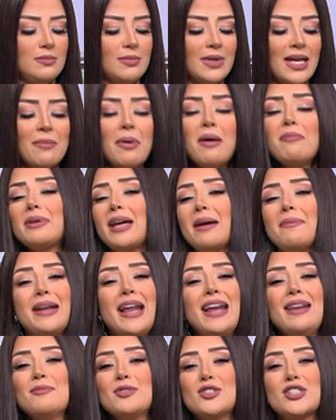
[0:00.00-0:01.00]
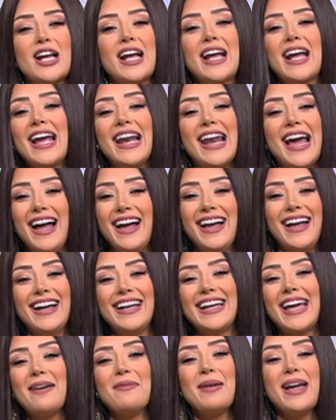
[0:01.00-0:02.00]
كمان جايبينها لي مش شغاله
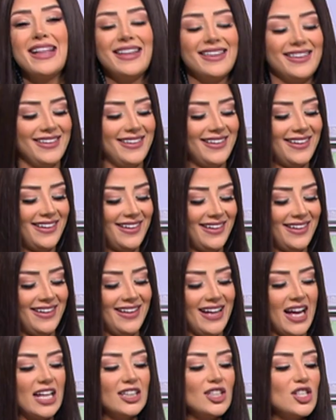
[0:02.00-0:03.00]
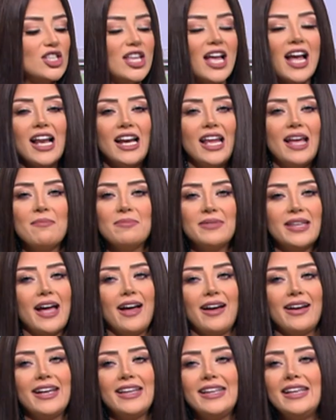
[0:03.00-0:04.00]
كمان هتشتغل امتى
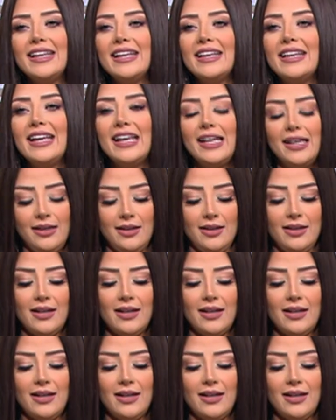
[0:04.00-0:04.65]
جديده ايه